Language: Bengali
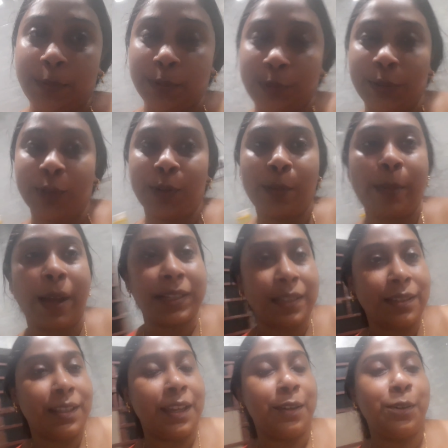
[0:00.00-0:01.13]
সাপোর্ট করো
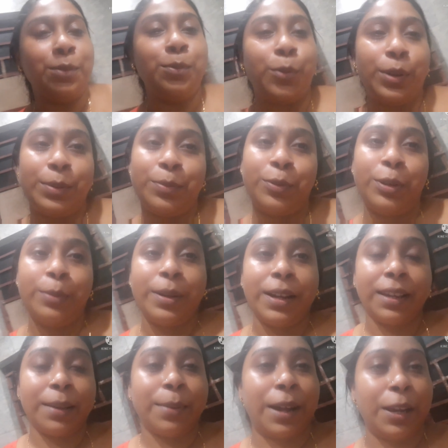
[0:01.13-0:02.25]
পাশে থেকো বউয়ের
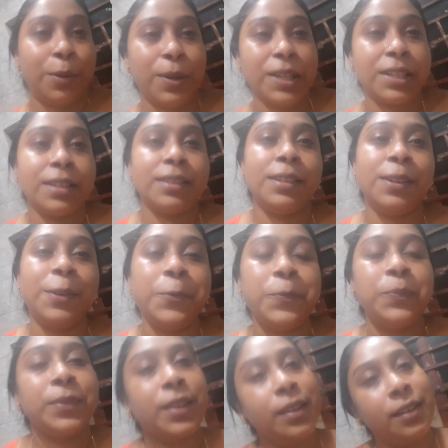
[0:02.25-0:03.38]
পরিবারকে ভালোবাসা দিও
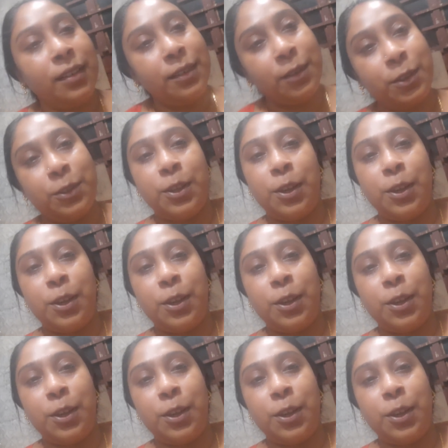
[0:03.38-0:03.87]
তো